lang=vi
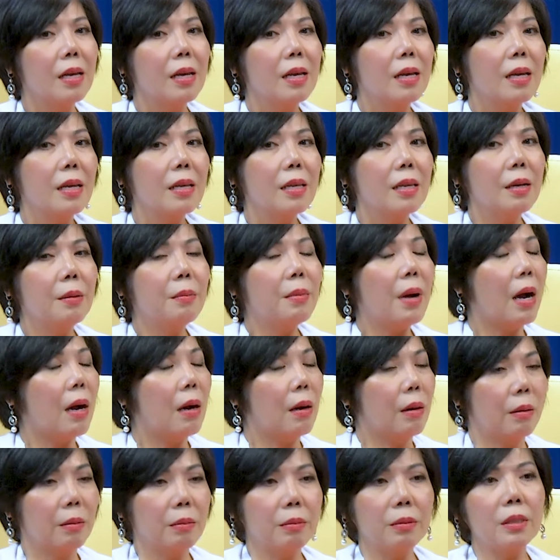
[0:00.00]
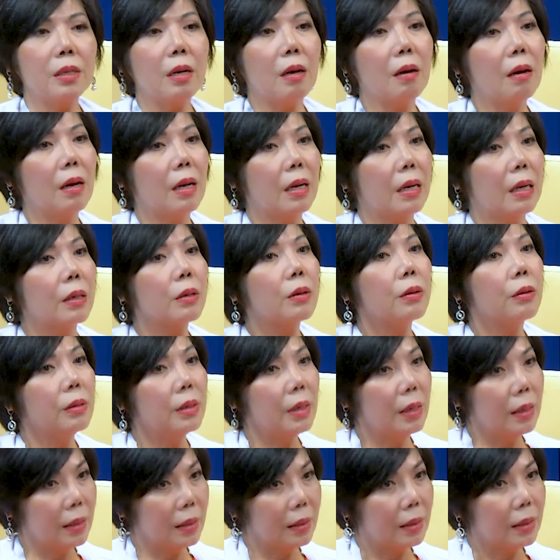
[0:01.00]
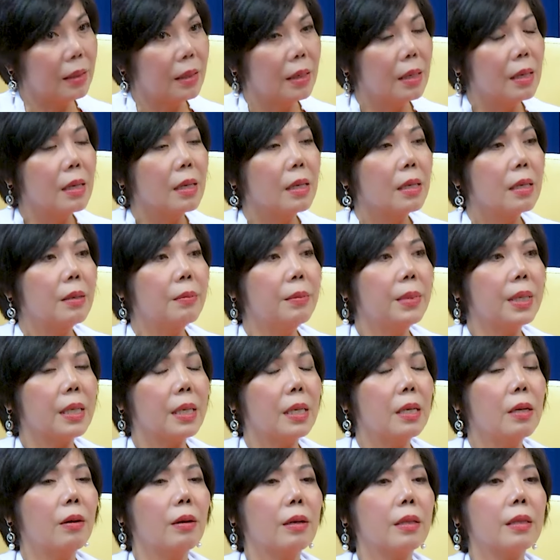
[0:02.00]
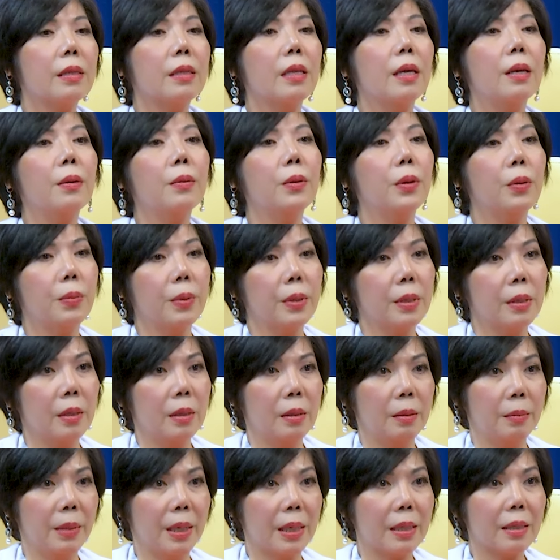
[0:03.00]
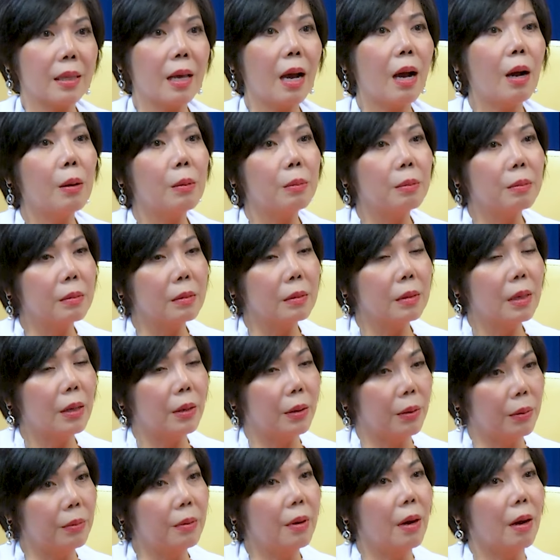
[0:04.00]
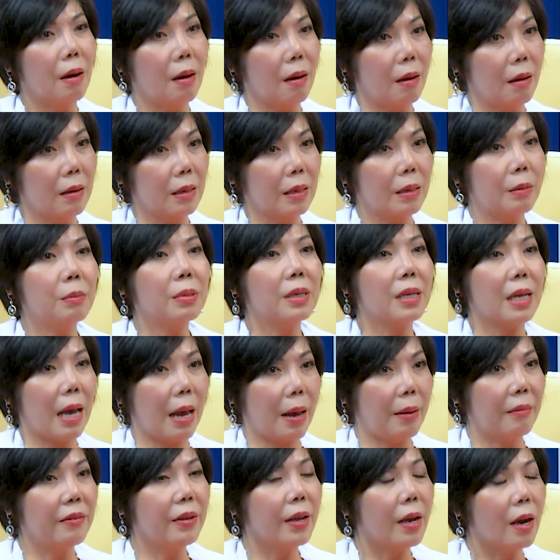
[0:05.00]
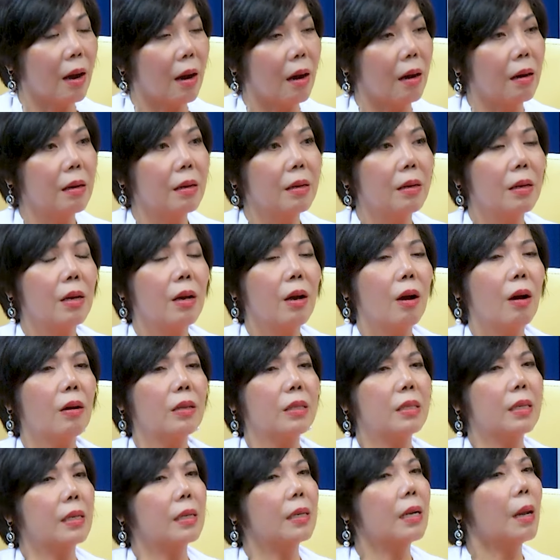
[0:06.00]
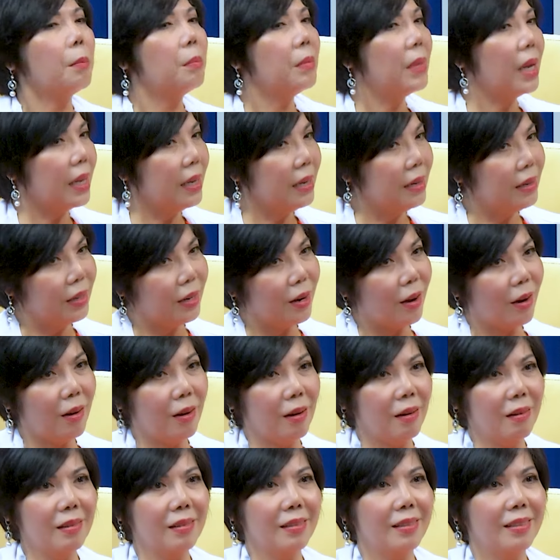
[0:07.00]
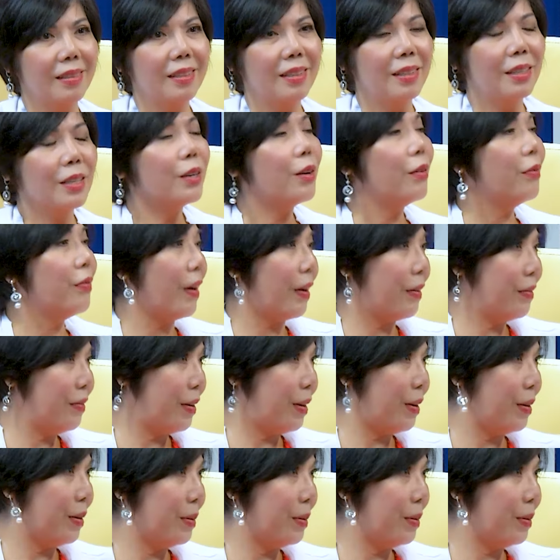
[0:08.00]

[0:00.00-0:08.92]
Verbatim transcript: Nhưng mà họ không cho họ là cô đơn, nhưng mà khi họ tìm được một người mà thông hiểu họ, thông cảm với họ, họ sẽ nắm lấy người đó, có phải vậy không?